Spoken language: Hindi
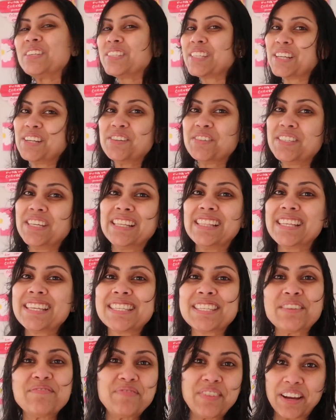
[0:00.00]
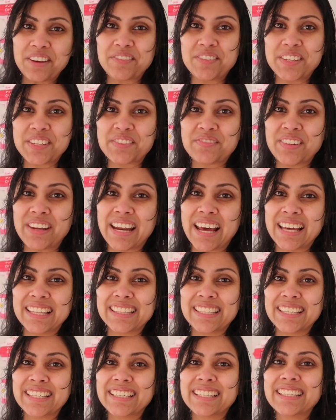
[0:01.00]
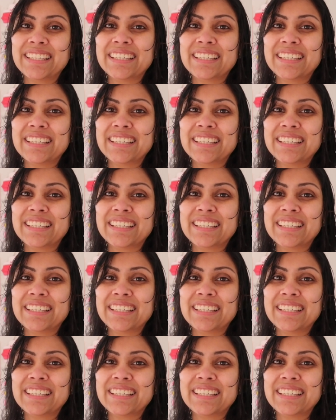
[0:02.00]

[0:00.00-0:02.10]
तो चलो जल्दी से ब्रेकफास्ट बनाते हैं